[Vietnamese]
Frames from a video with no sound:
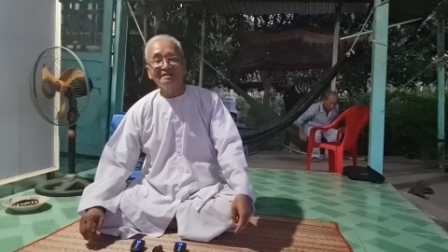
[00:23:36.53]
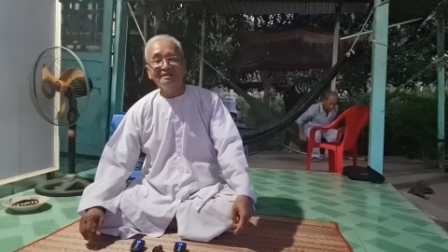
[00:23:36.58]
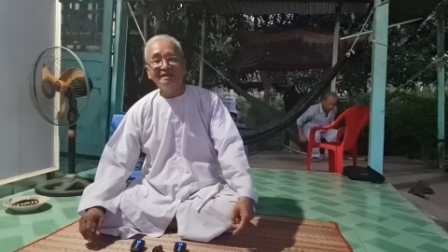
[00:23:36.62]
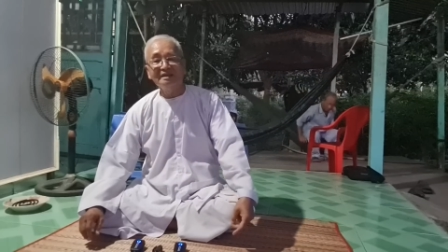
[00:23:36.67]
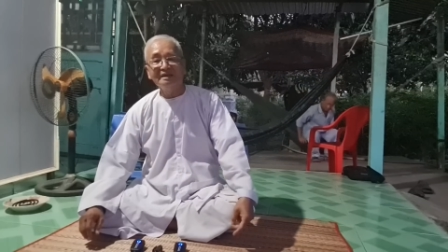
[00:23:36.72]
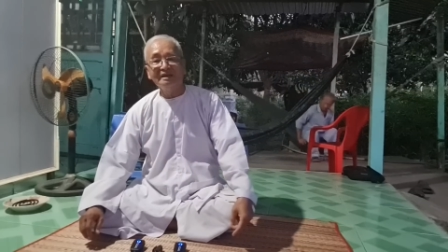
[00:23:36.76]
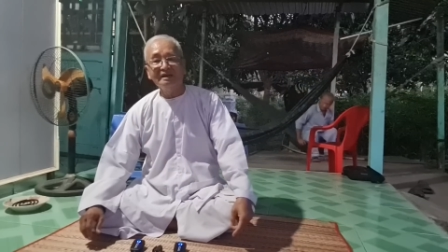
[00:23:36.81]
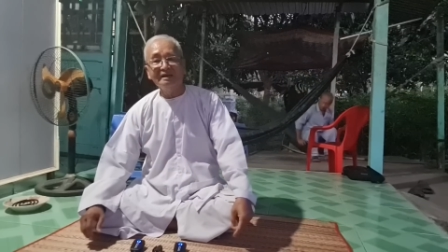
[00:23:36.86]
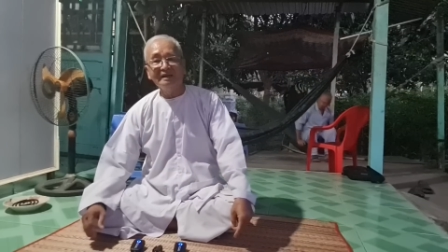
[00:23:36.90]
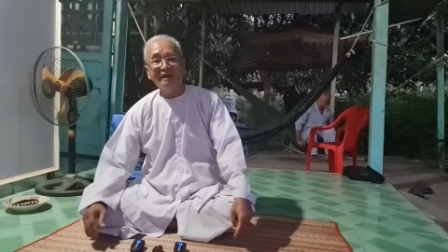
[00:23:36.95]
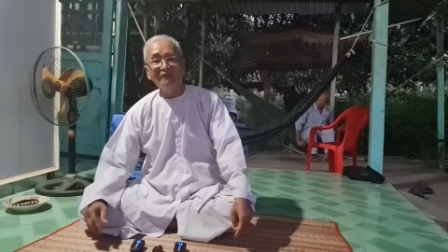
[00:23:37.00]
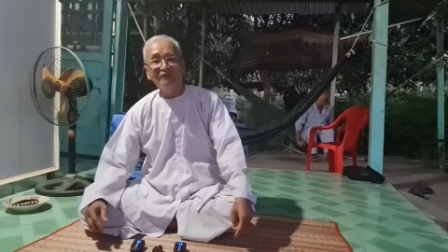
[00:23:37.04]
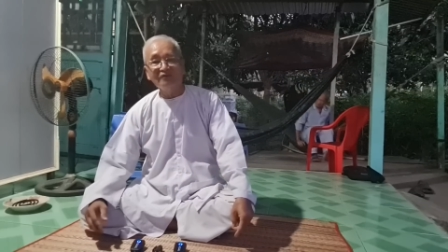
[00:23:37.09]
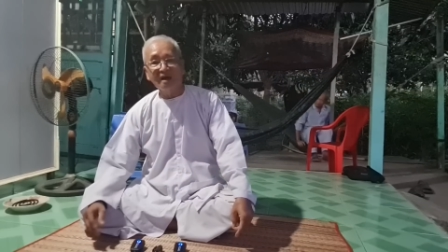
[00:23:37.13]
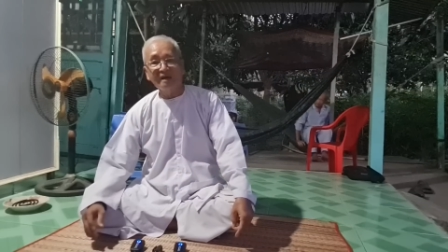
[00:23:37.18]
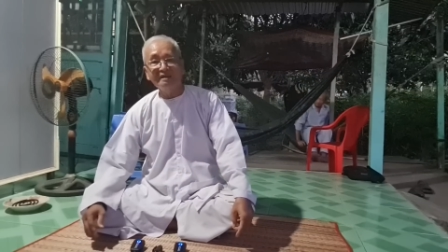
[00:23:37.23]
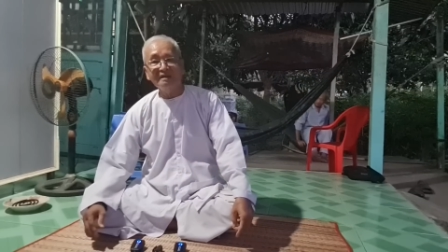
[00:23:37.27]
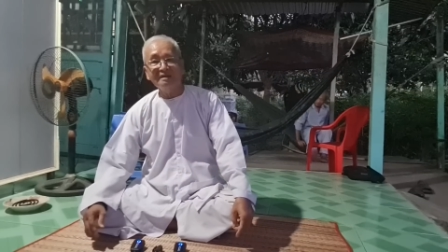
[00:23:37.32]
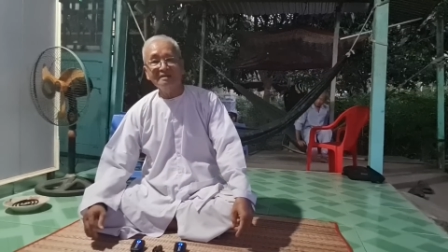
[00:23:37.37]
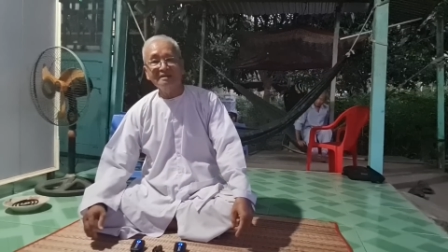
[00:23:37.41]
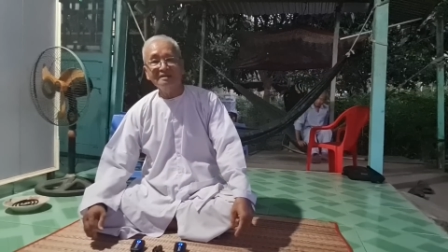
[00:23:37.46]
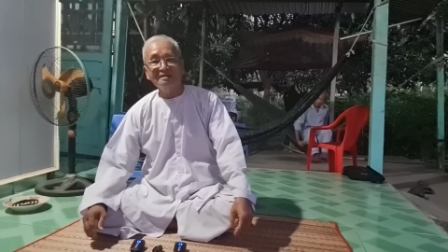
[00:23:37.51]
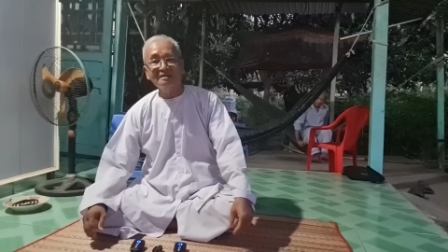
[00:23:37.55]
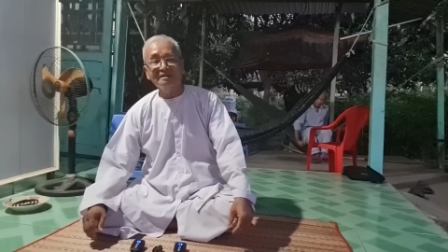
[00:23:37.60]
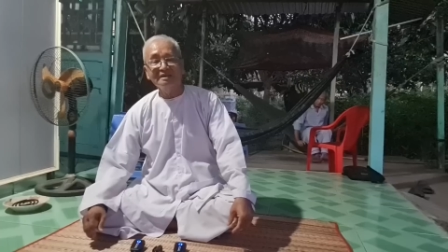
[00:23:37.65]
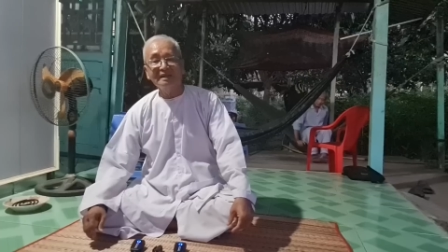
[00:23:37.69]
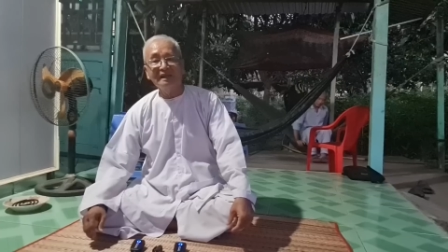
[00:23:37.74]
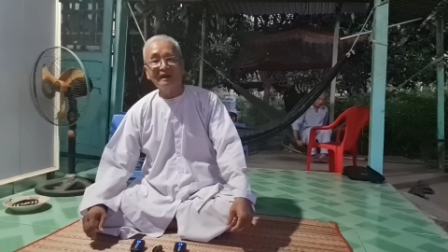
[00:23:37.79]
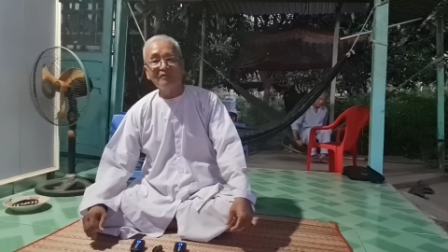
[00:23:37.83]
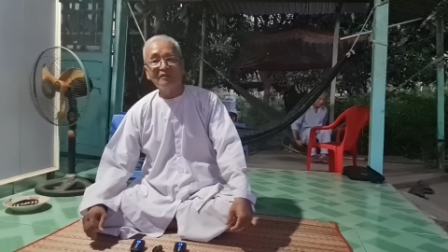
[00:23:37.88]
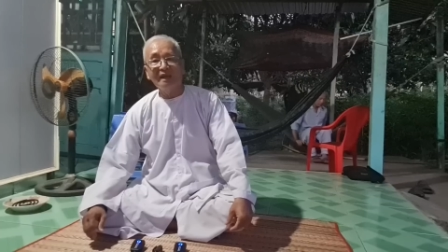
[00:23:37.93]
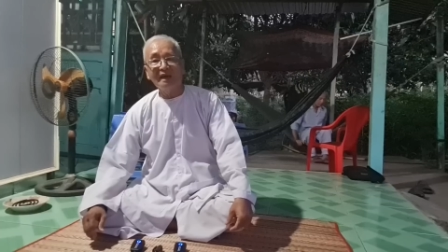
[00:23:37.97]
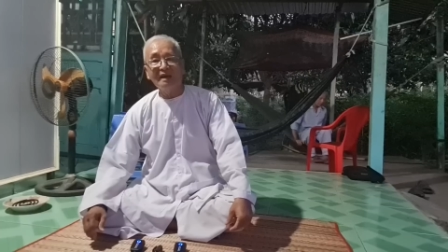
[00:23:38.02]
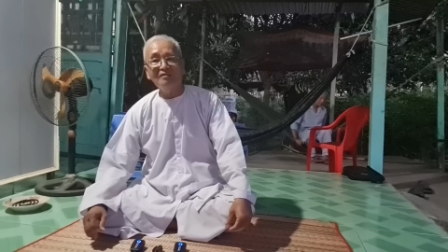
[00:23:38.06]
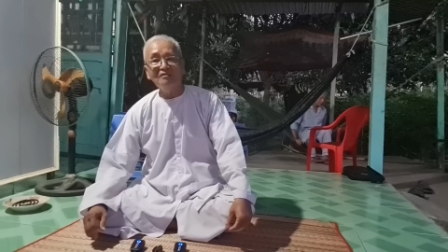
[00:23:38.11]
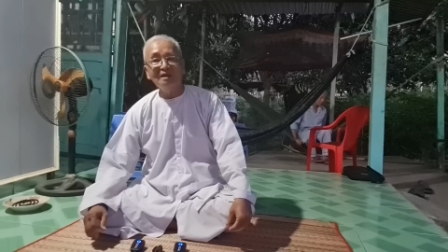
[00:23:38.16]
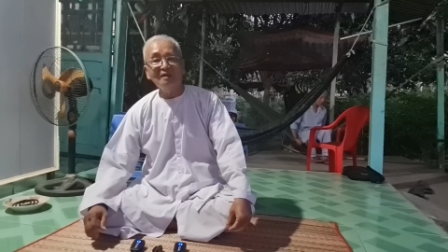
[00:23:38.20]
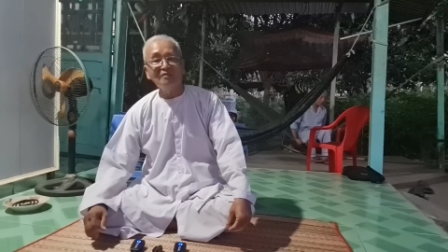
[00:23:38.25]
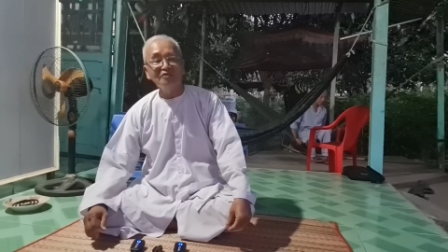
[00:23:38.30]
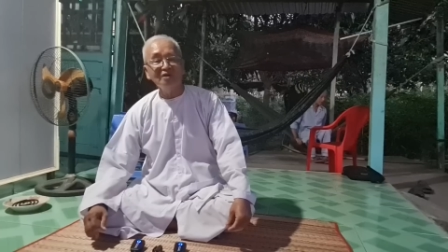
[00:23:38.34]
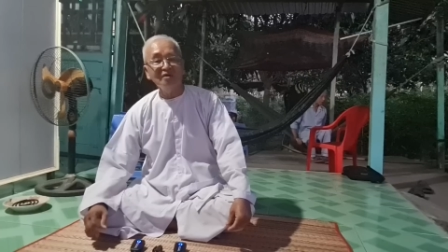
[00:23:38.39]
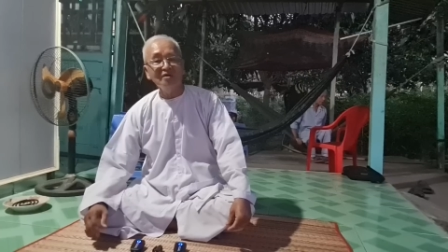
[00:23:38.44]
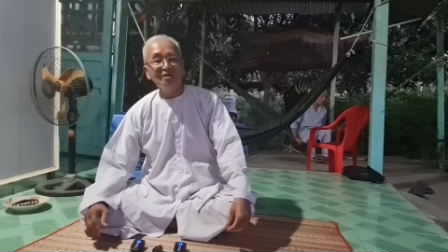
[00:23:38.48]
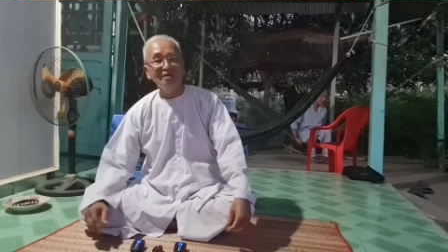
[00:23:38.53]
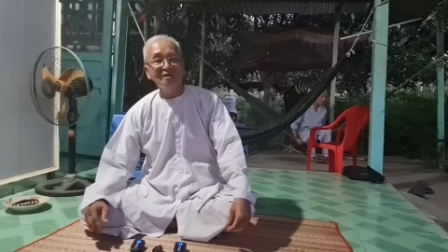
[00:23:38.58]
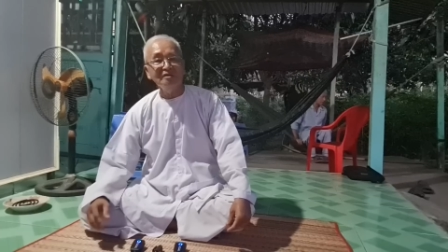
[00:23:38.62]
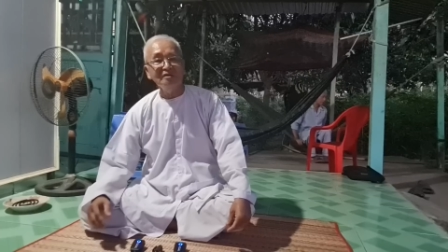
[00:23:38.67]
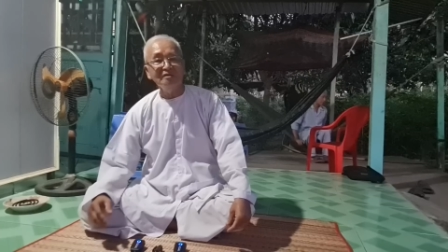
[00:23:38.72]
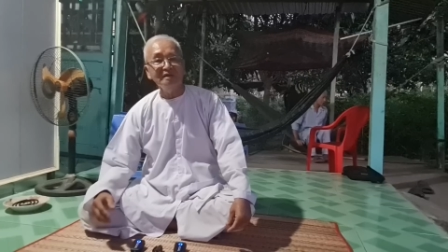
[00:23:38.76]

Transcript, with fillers: về đạo Phật về đạo lão đạo nho